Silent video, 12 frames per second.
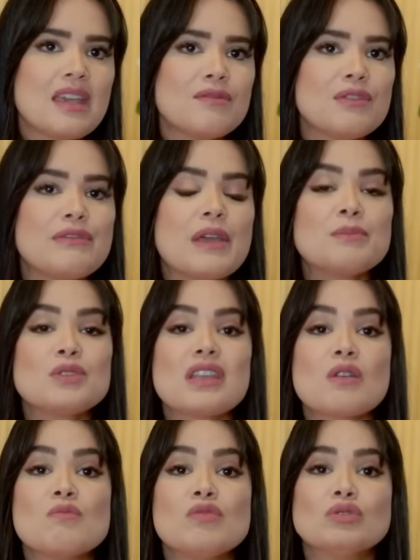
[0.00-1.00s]
Vivemos
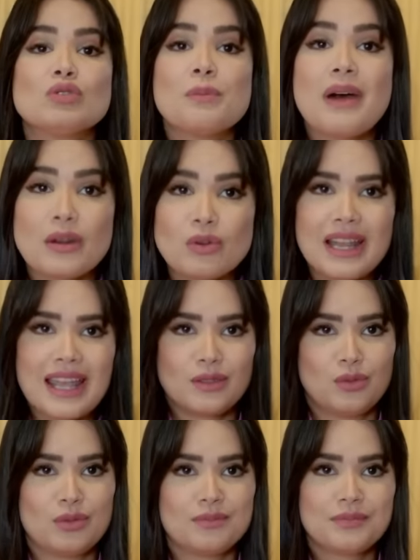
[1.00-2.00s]
em um mundo
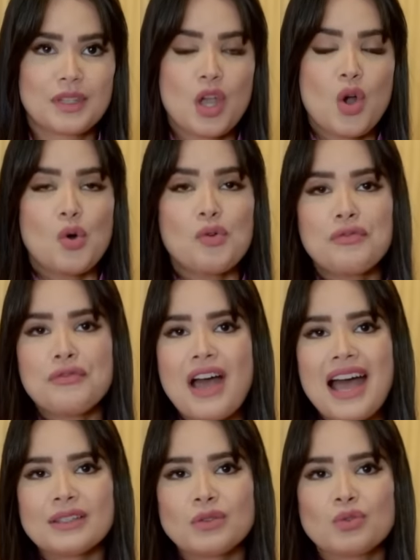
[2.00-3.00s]
barulhento. O
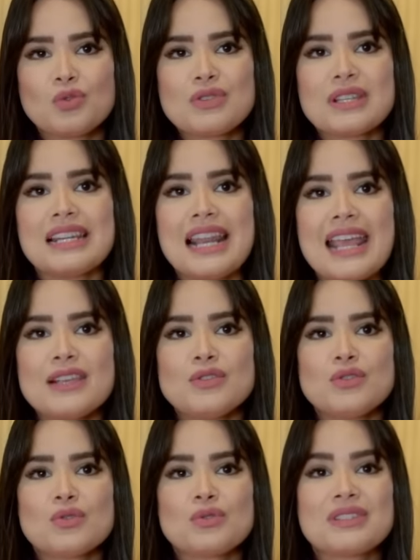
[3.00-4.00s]
fato do
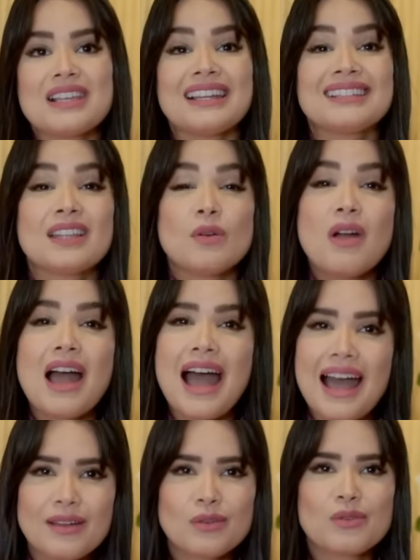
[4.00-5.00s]
silêncio ser tão
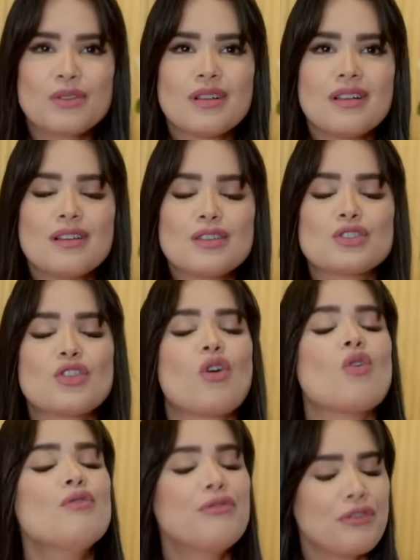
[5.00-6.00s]
raro só
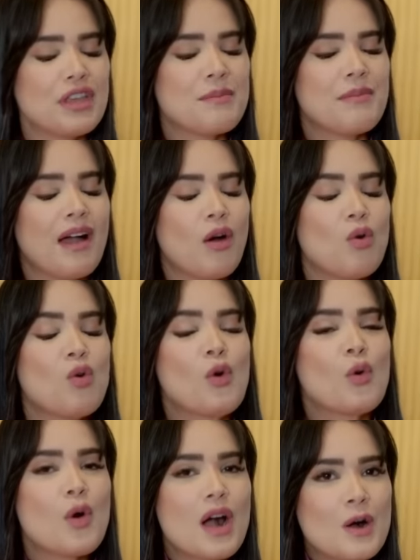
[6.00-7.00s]
confirma o
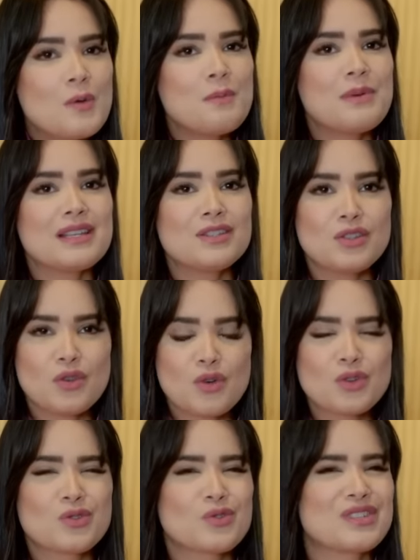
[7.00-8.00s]
quão
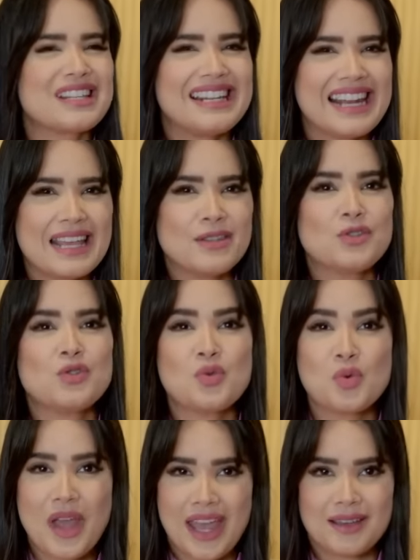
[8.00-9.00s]
precioso o
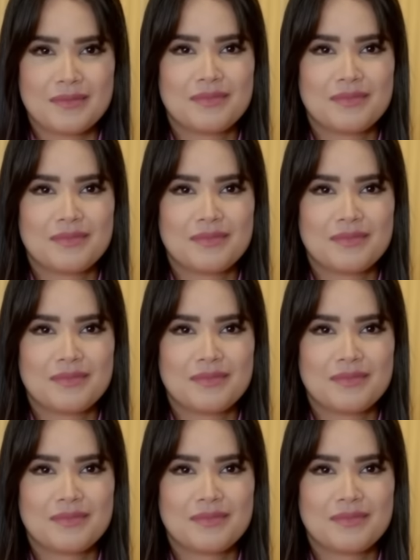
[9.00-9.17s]
silêncio é.